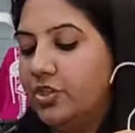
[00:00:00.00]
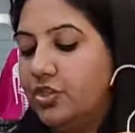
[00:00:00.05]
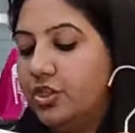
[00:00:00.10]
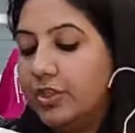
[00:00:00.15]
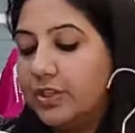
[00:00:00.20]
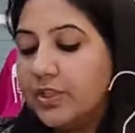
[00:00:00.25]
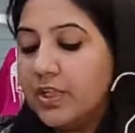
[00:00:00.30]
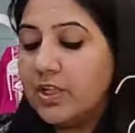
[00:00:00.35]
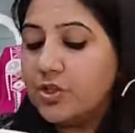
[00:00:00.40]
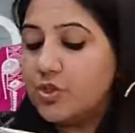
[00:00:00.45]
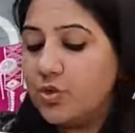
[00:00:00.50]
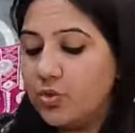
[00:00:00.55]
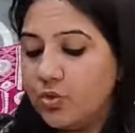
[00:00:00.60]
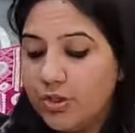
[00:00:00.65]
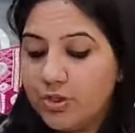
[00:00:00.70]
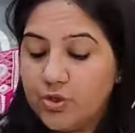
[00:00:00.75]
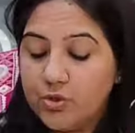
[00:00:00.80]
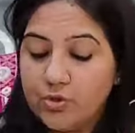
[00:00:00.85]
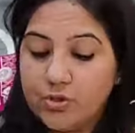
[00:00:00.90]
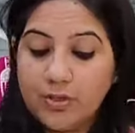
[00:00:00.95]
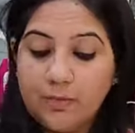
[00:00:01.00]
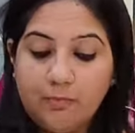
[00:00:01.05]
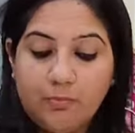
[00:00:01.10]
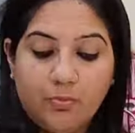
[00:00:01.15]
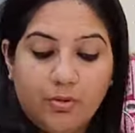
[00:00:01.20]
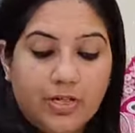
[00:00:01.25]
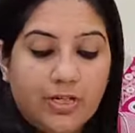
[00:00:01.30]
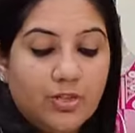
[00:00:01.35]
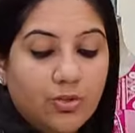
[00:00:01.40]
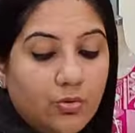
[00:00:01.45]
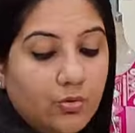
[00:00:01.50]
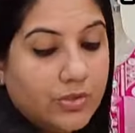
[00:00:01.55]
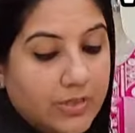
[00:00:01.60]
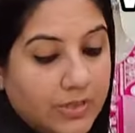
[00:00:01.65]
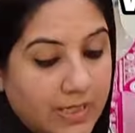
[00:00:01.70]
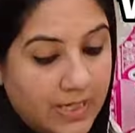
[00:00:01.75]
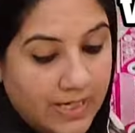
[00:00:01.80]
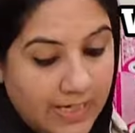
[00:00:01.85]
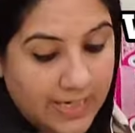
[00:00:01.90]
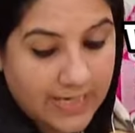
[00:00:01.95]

जितना छोटा छोटा प्रिंट उतना